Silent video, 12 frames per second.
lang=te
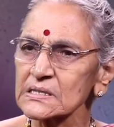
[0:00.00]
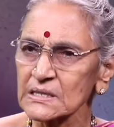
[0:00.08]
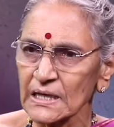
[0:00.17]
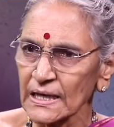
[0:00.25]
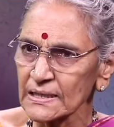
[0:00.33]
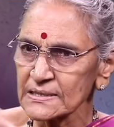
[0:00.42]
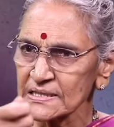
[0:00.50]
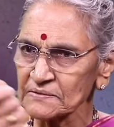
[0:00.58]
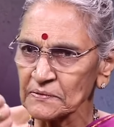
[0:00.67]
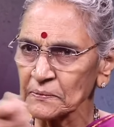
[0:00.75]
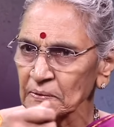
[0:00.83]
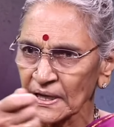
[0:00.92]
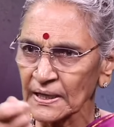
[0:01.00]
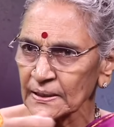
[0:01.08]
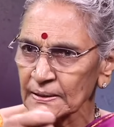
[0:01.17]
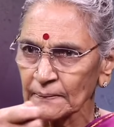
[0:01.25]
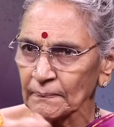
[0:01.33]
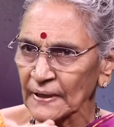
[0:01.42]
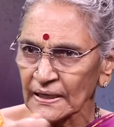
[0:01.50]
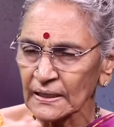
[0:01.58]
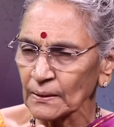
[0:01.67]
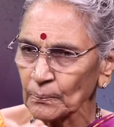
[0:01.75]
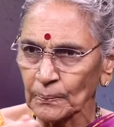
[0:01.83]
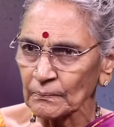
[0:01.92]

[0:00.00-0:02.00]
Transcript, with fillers: స్కేల్స్ అవి ఉంటాయి కదా పైన